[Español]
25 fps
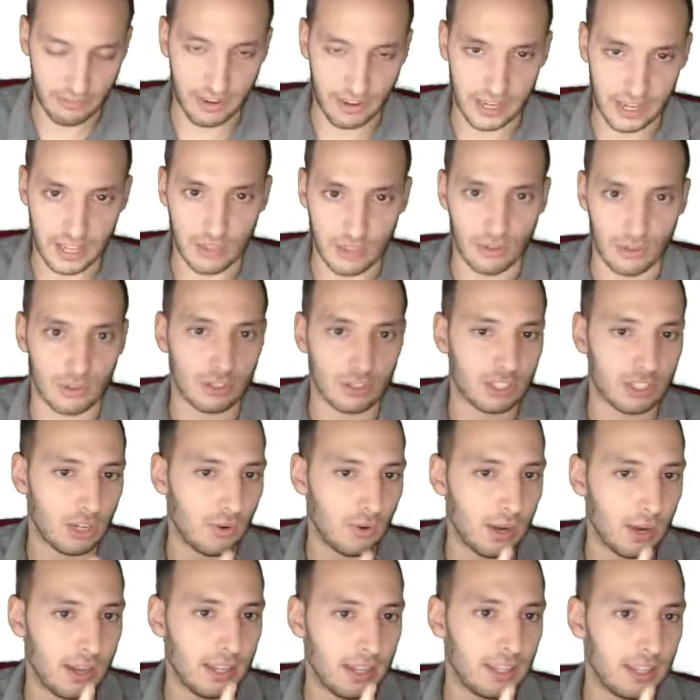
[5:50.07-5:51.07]
fallado.
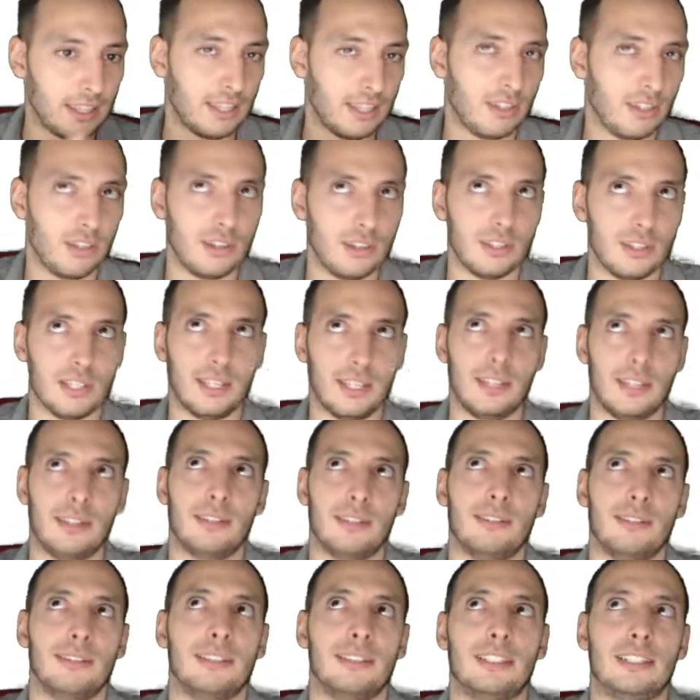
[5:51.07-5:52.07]
Seguramente
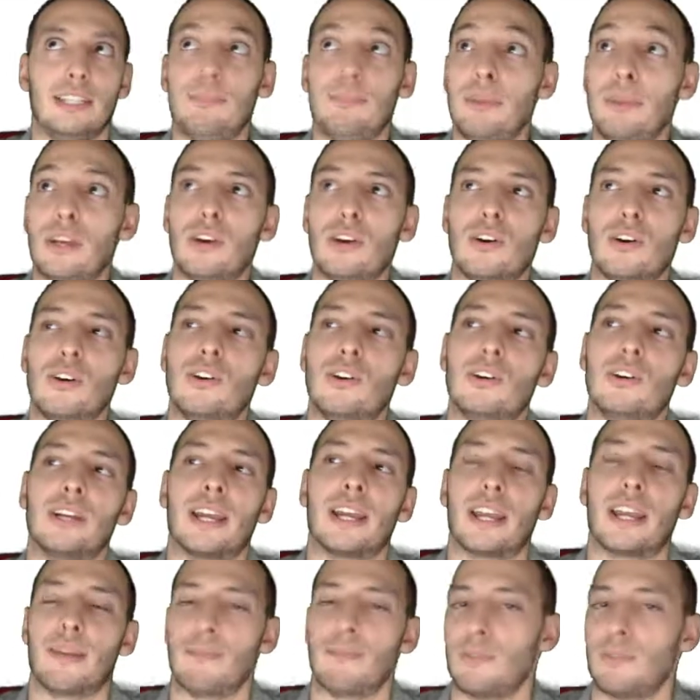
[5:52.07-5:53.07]
el típico
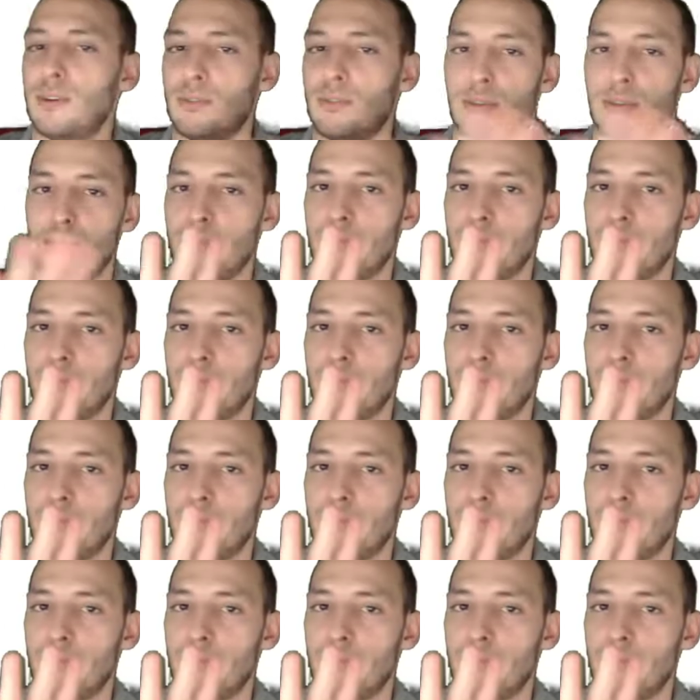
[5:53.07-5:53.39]
ejemplo,